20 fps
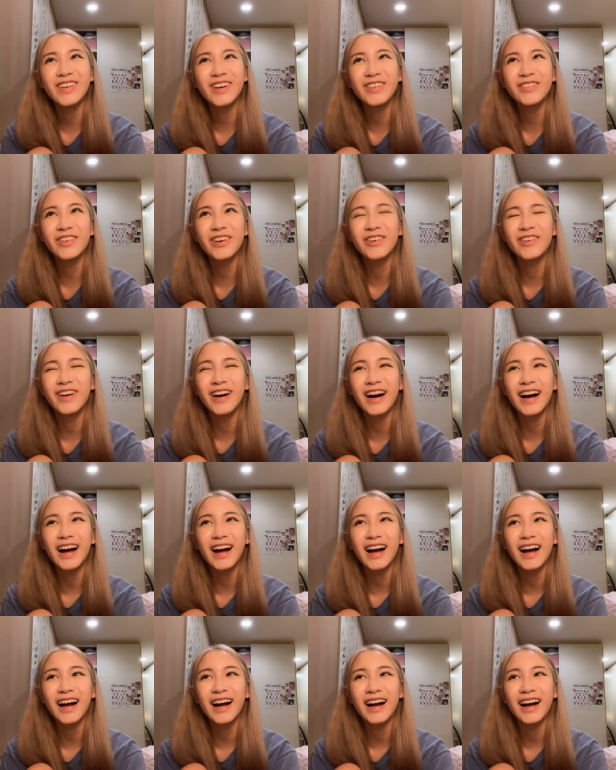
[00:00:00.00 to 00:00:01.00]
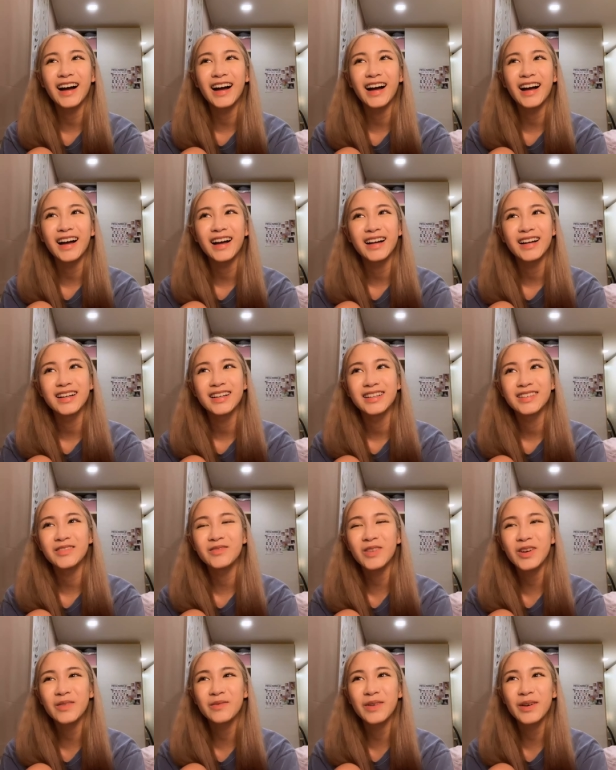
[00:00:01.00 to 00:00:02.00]
มันแบบว่า
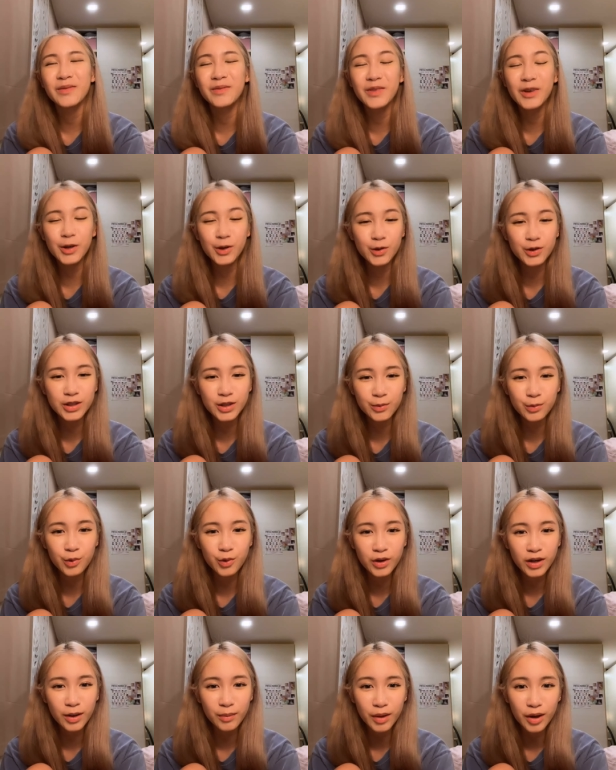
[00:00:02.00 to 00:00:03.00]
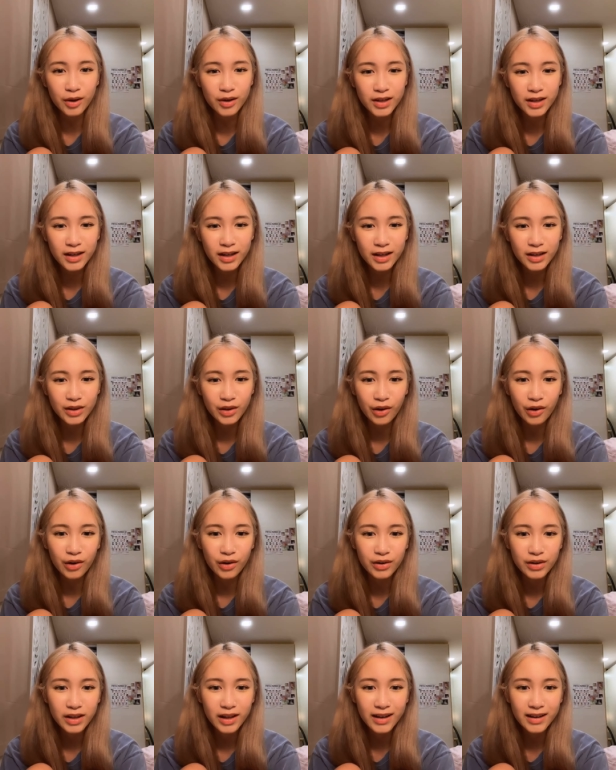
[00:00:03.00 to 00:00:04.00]
มันมันไม่รู้จะพูดกับเขายังไงต่อ
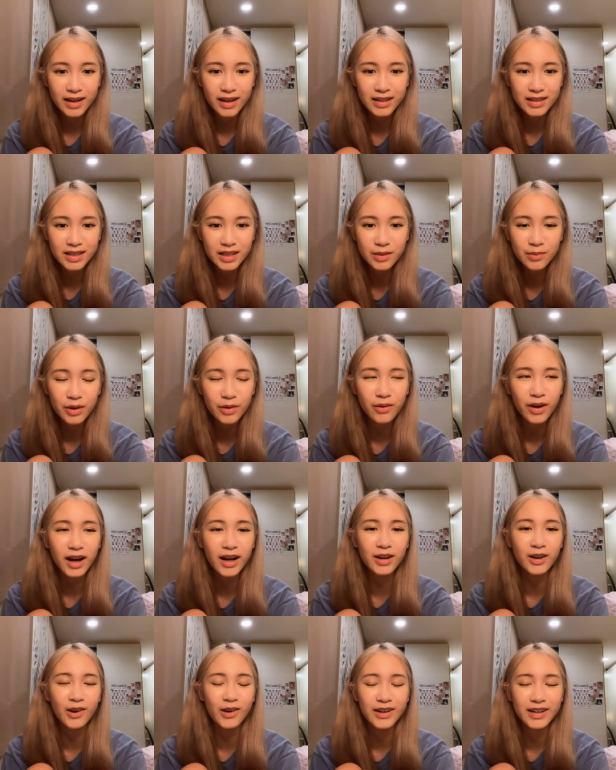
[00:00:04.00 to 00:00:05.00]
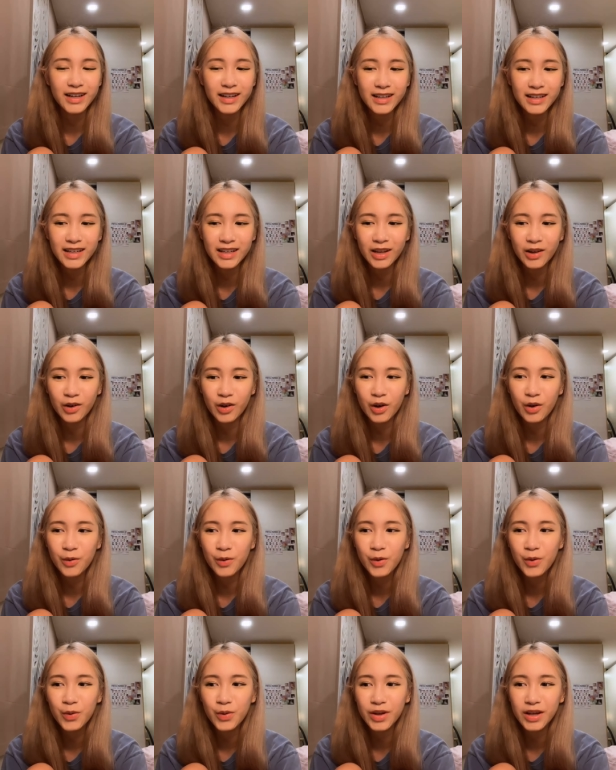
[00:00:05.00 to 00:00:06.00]
ทั้งทางที่แบบว่าก่อนหน้านี้เราก็
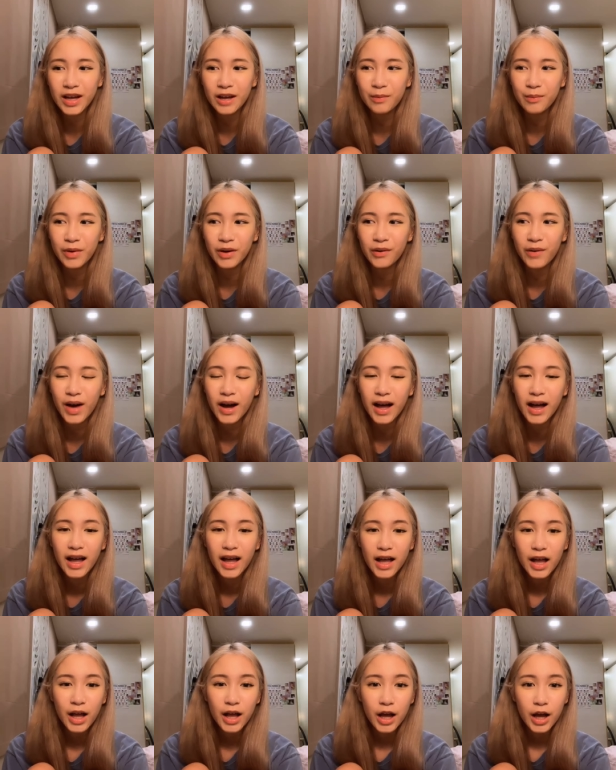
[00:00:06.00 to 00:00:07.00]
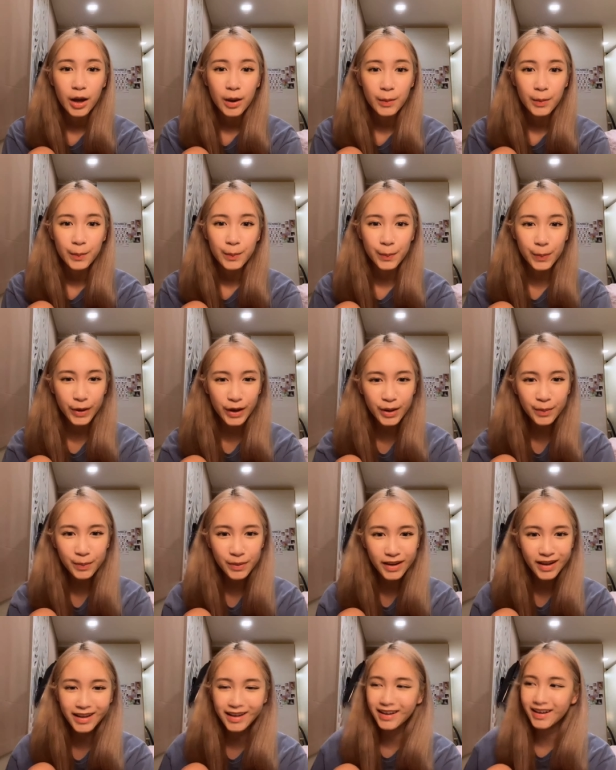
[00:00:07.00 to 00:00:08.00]
คุยกันแบบว่า เพลิด
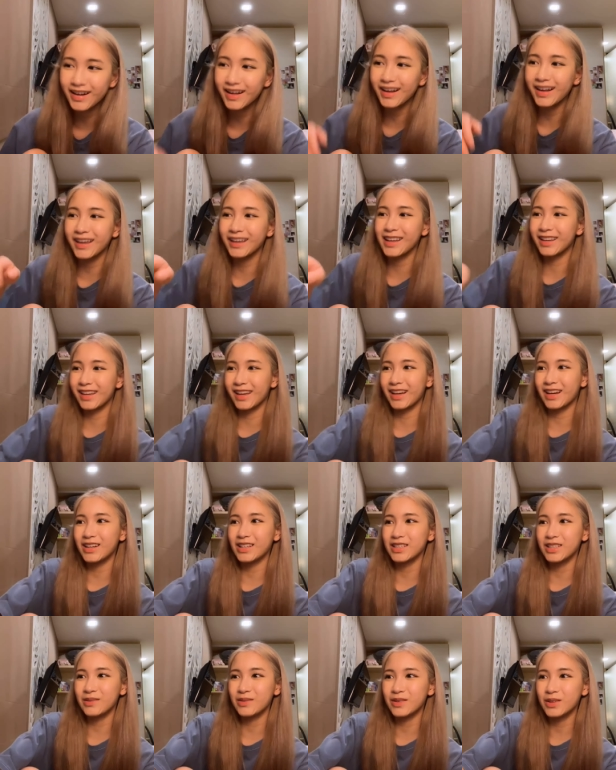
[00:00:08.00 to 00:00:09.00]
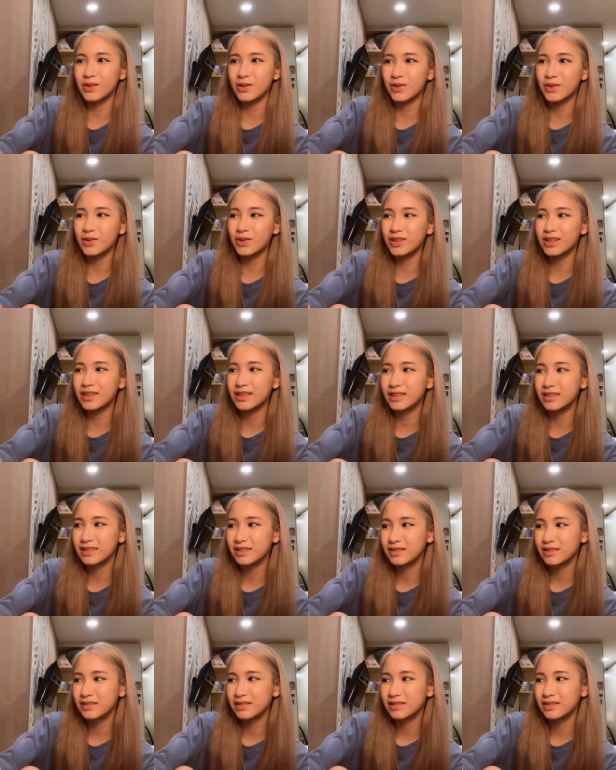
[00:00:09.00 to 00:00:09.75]
เพลินอะไรเงี้ย เข้าใจว่าทุกคน